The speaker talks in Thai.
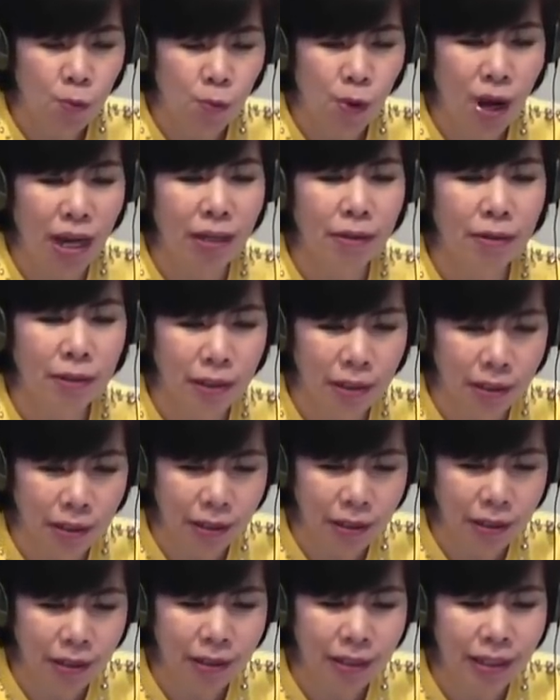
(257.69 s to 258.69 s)
ไหวหรือ
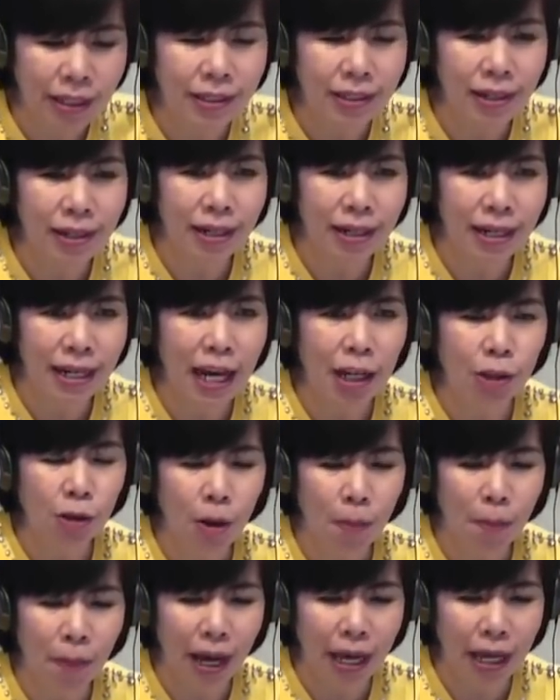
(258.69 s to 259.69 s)
ที่จะเดินหน้า
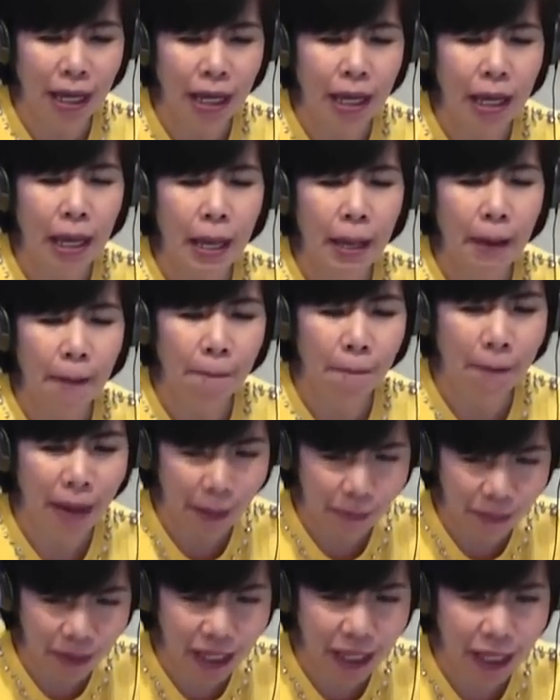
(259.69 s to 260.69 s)
ต่อไปแบ
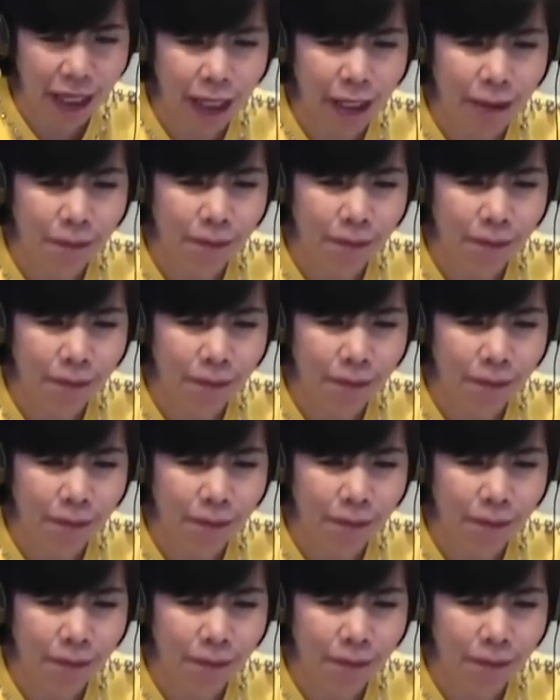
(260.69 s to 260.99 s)
บนี้